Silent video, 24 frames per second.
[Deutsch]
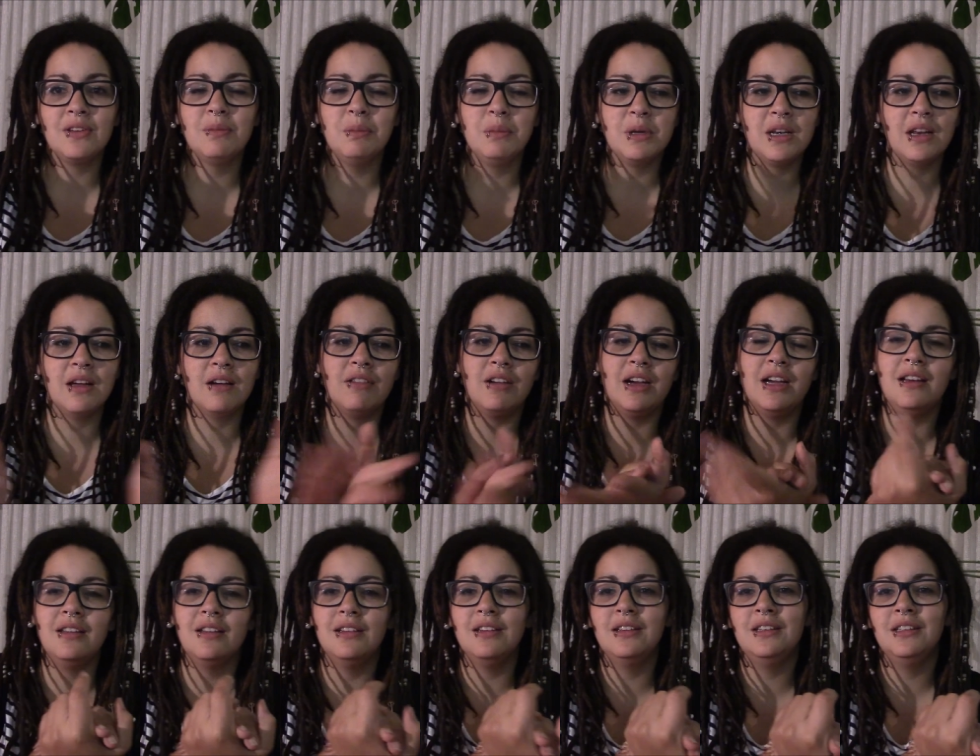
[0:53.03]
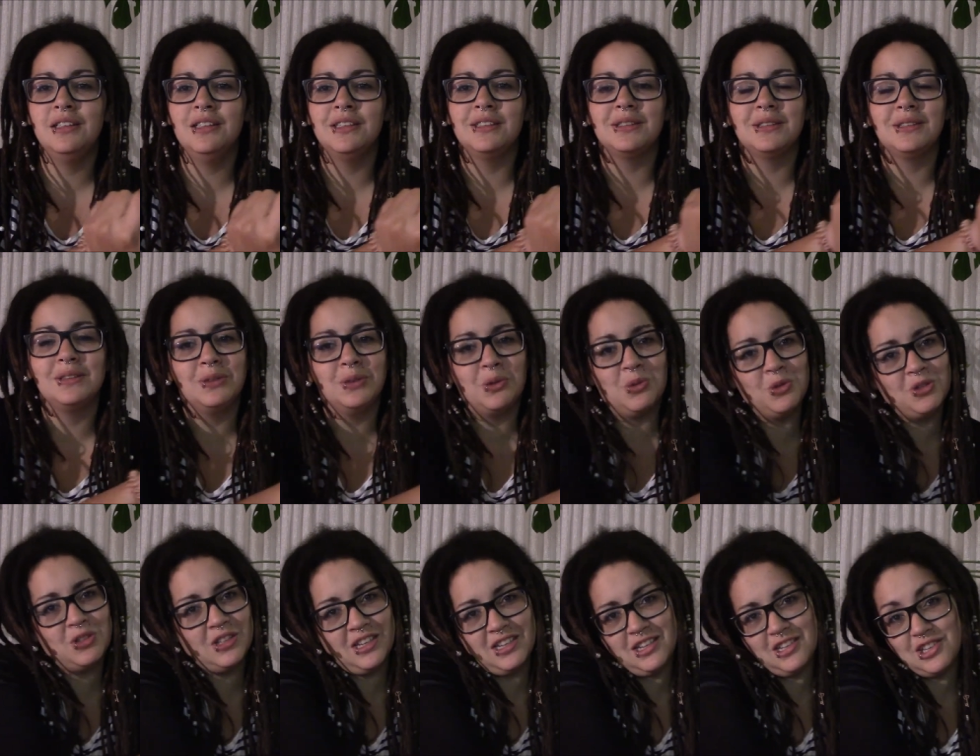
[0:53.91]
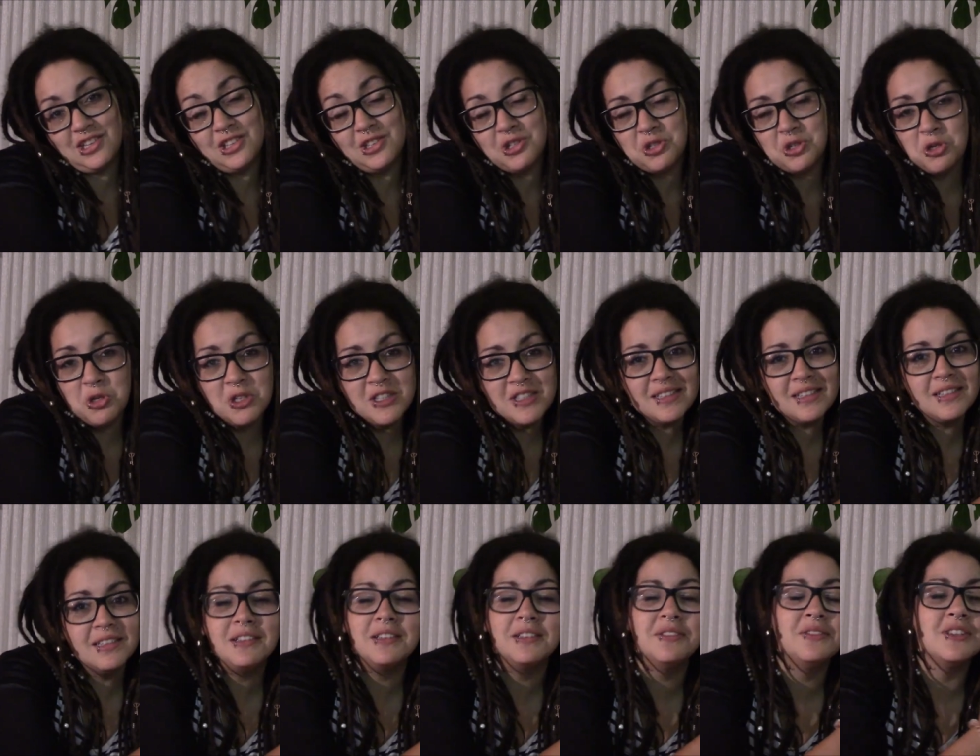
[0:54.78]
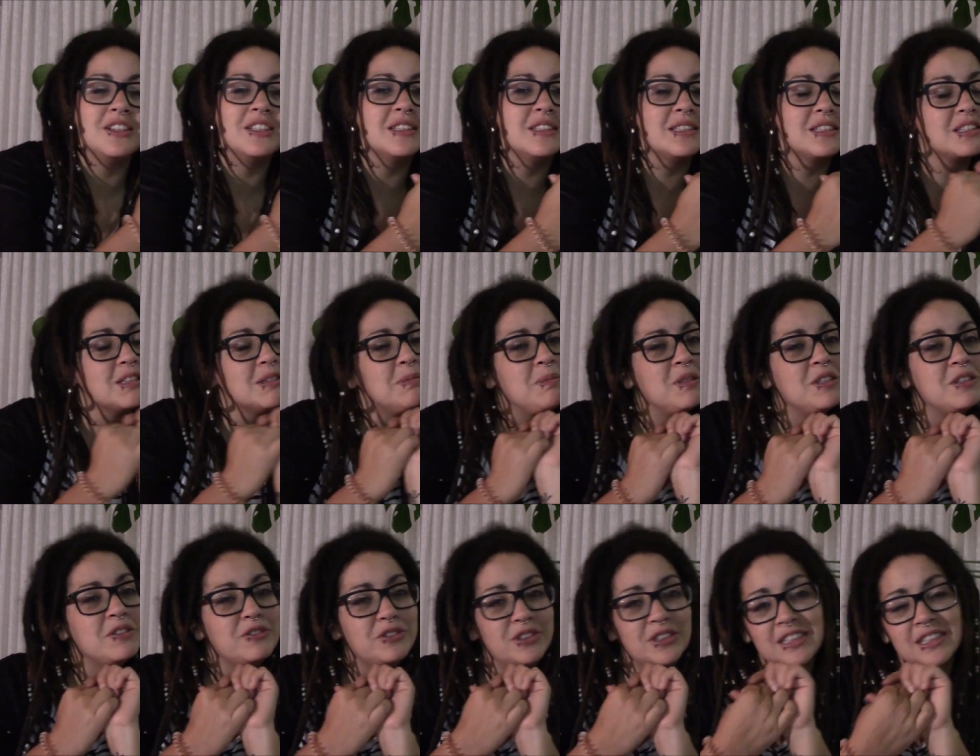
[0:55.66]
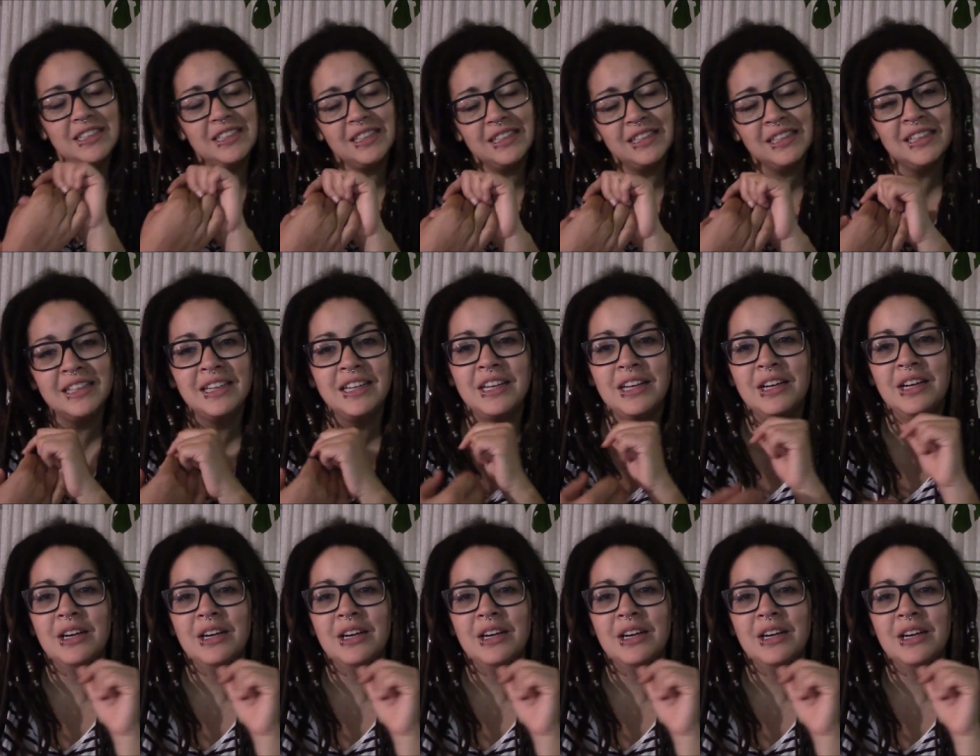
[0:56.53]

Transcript: Und mittlerweile ist rosa das Schönste, was es gibt, finde ich.